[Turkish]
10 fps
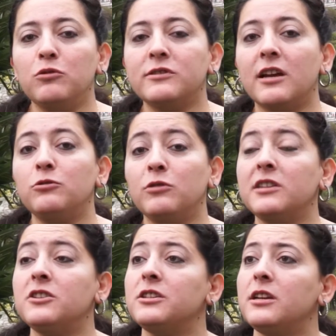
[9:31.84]
bu yüzden
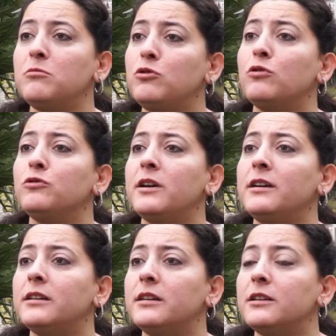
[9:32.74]
tüketicilerin bu konuda
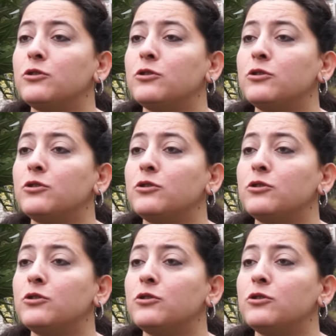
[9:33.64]
e,